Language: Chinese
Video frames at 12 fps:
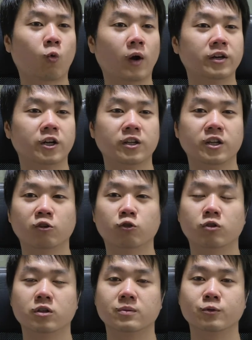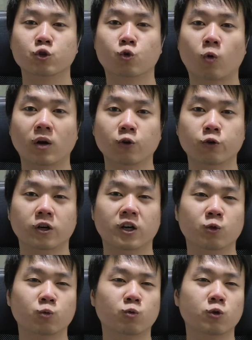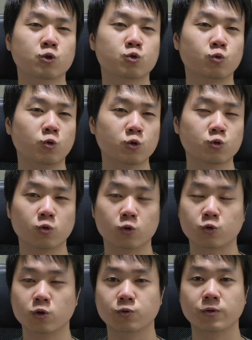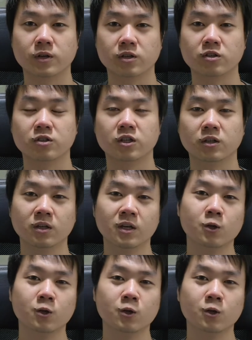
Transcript: 管人，你要懂得怎么去管理很多琐琐碎碎的事情，